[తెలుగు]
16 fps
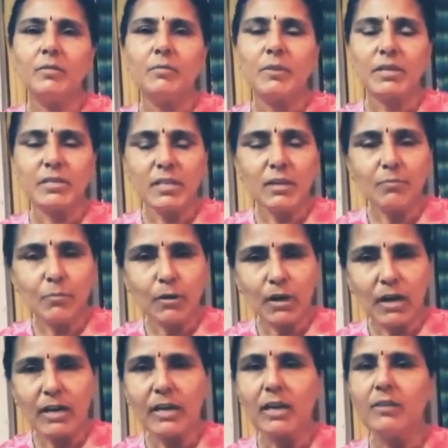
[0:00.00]
ప్రజల
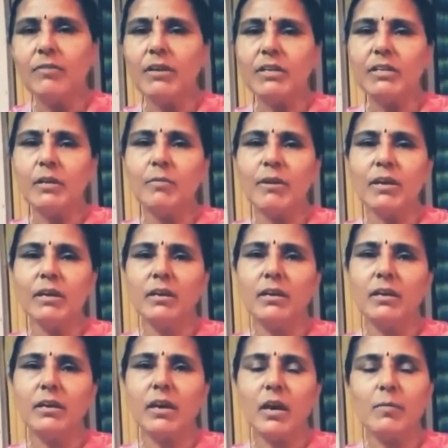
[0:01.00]
పోరాటాల ఫలితమే
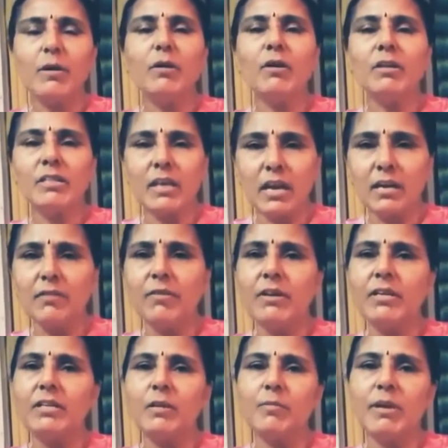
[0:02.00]
అమరుల త్యాగ
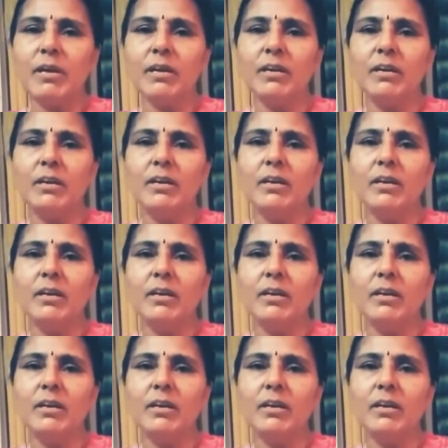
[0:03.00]
ఫలితమే